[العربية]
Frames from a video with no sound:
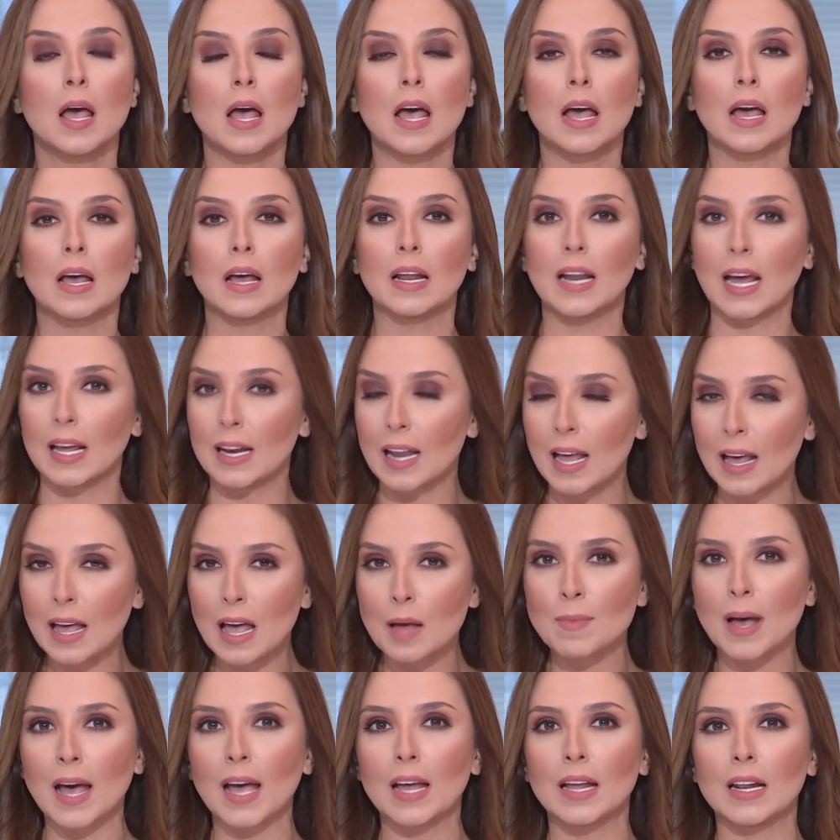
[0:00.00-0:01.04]
العلاقه
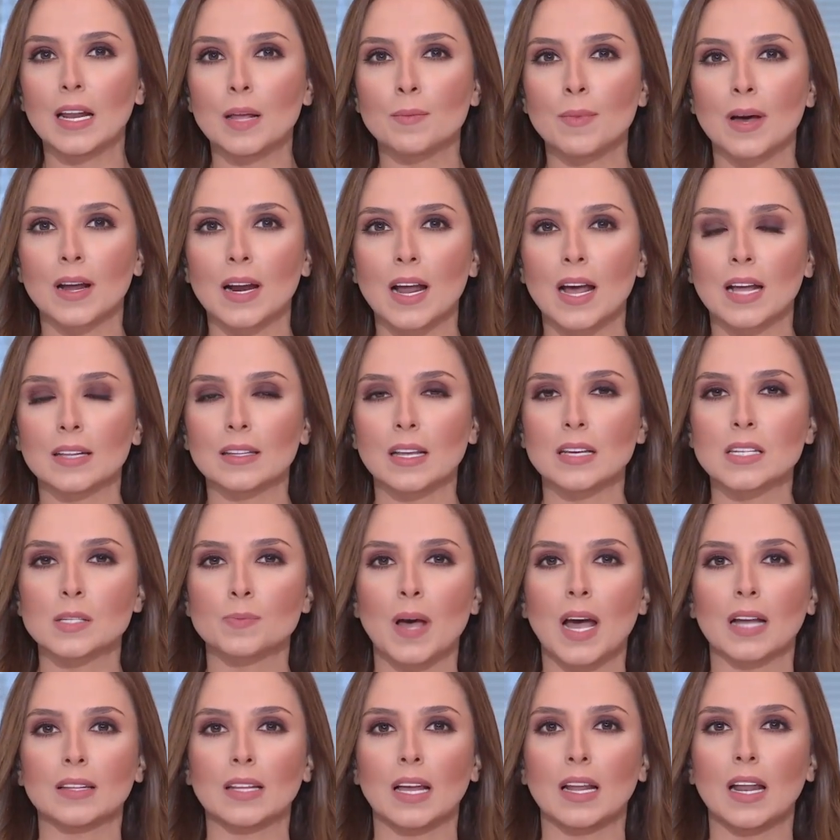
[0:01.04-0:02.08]
مع الامارات
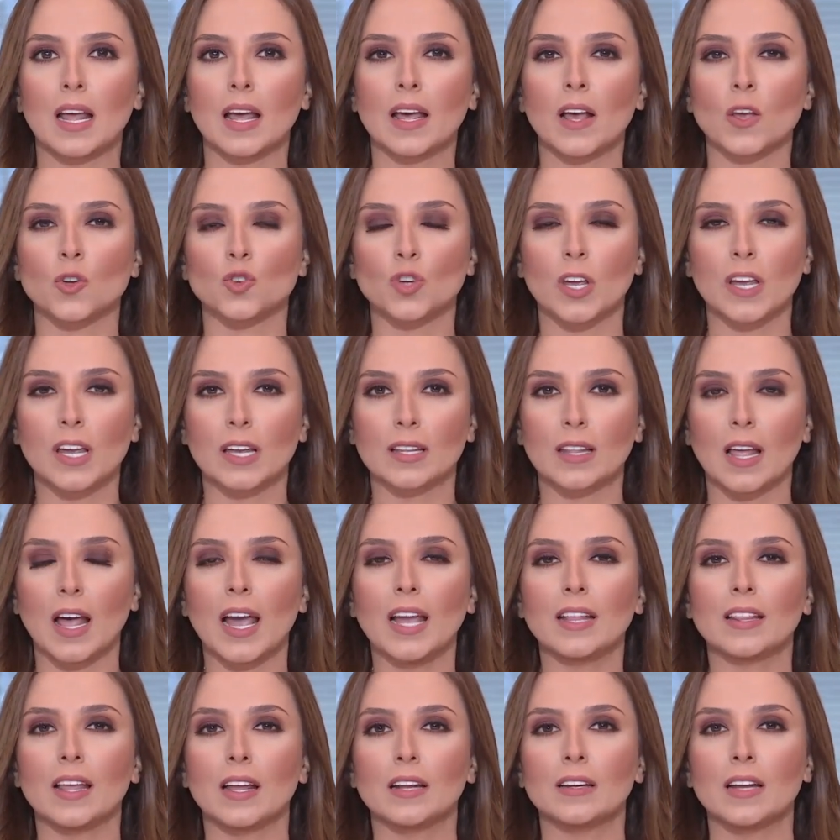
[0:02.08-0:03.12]
اصبحت علاقه جيده
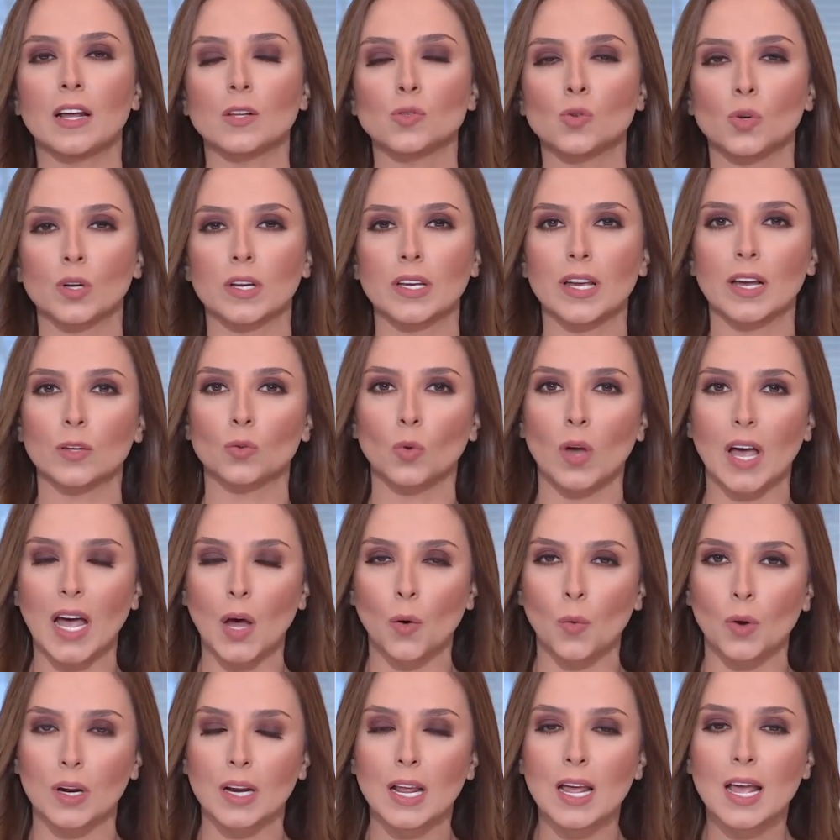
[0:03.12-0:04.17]
ايضا تركيا
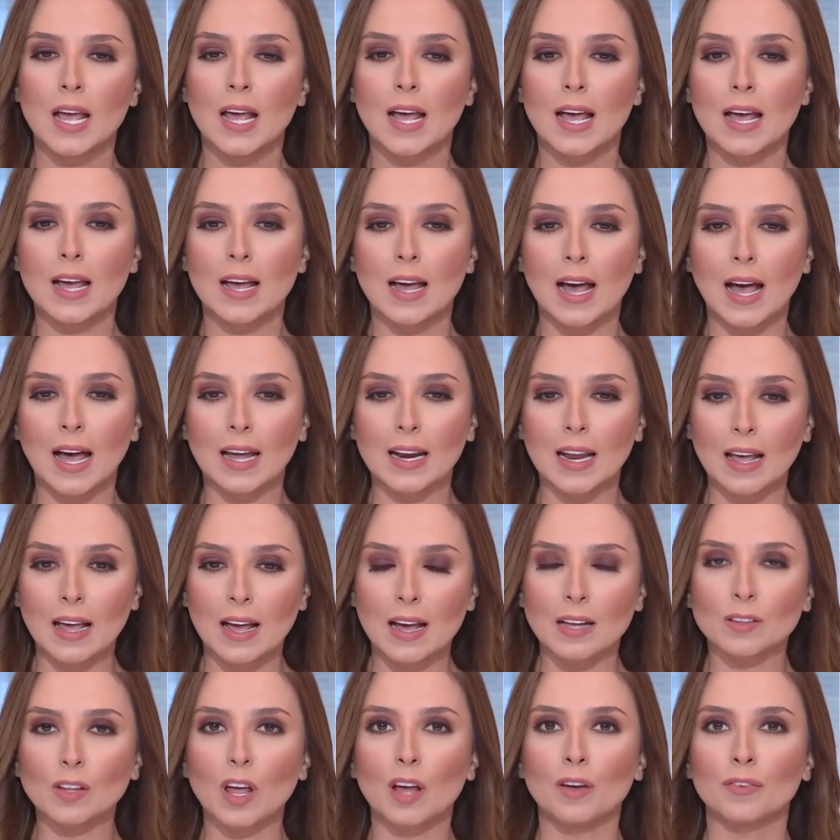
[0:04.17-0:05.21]
تحاول
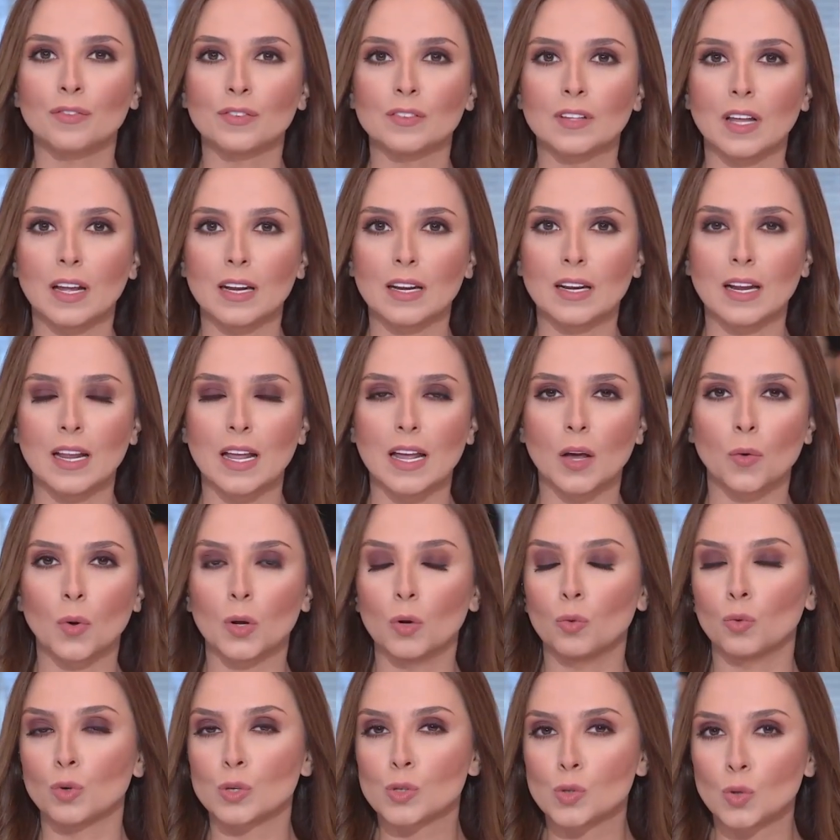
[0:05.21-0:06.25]
علاقات افضل
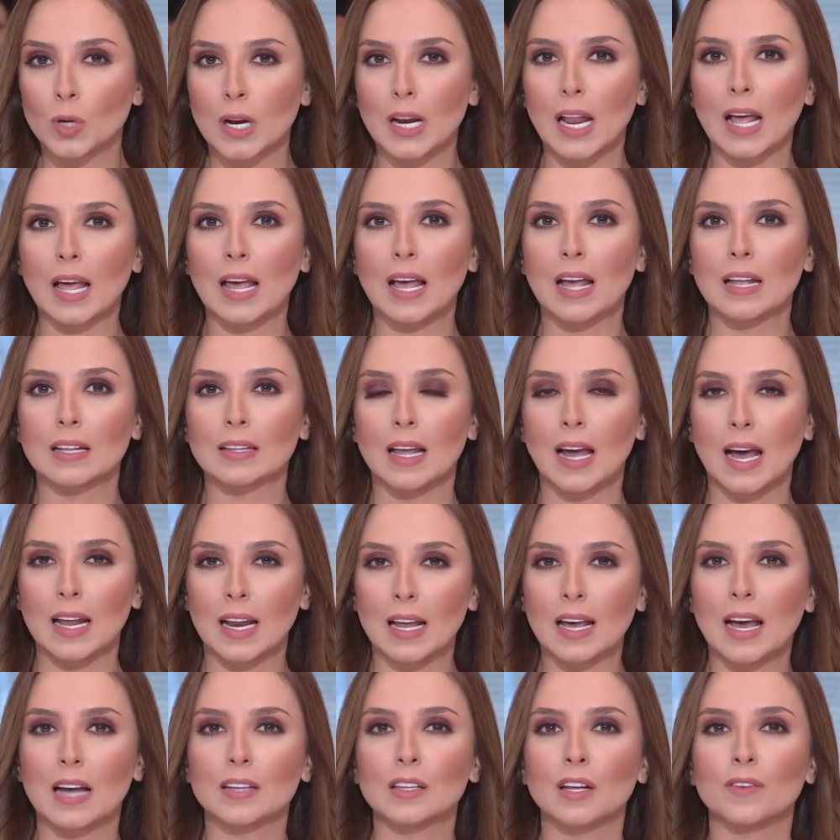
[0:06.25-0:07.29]
والوصول الى
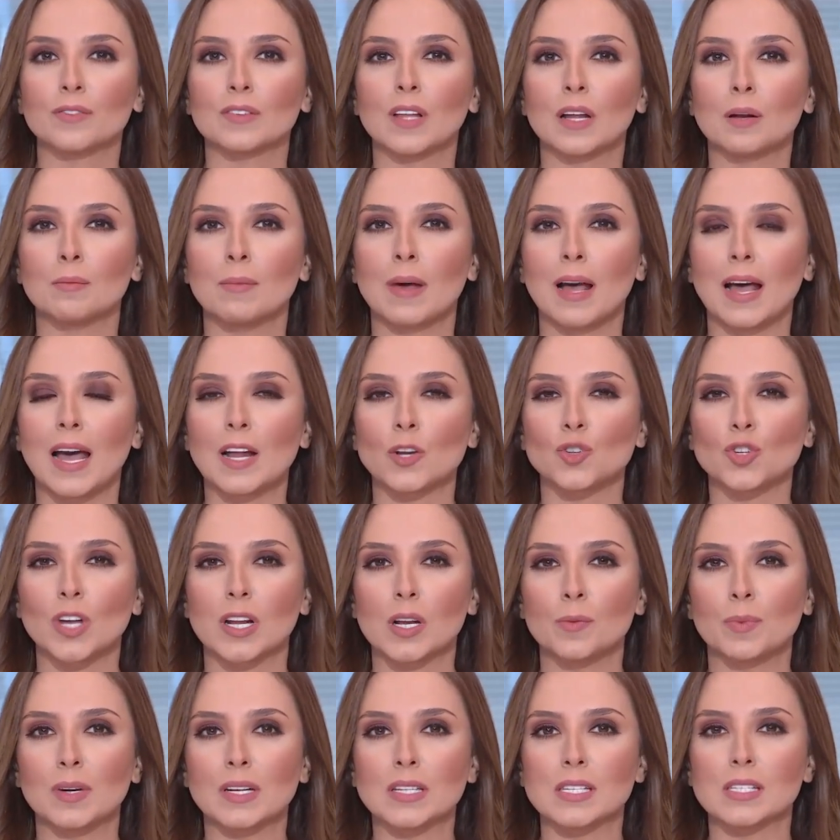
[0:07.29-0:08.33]
علاقات افضل مع
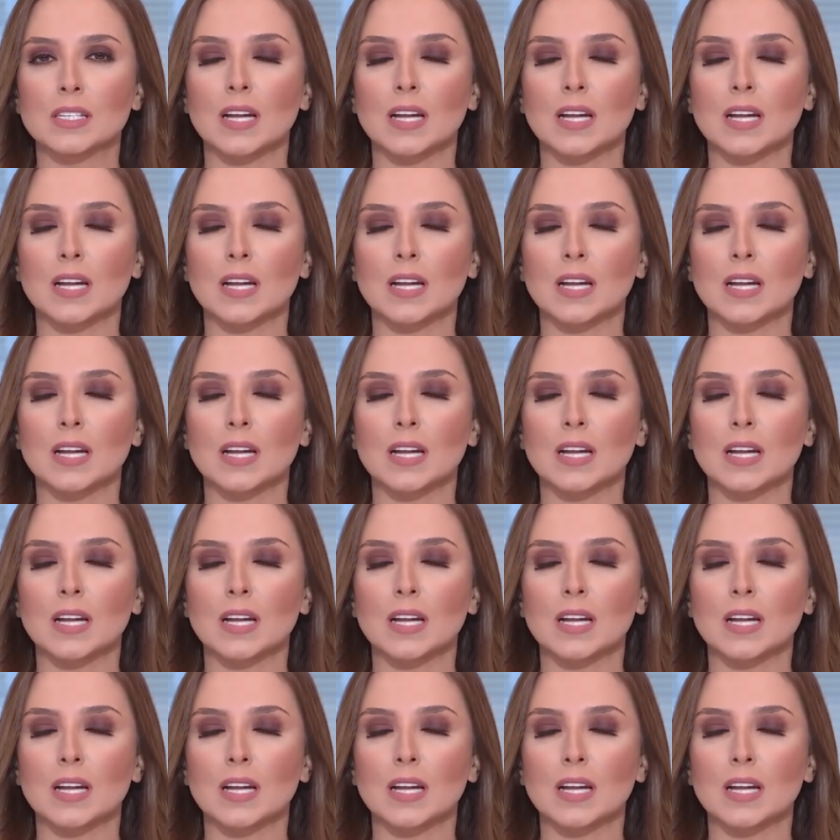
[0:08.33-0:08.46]
الجانب الجانب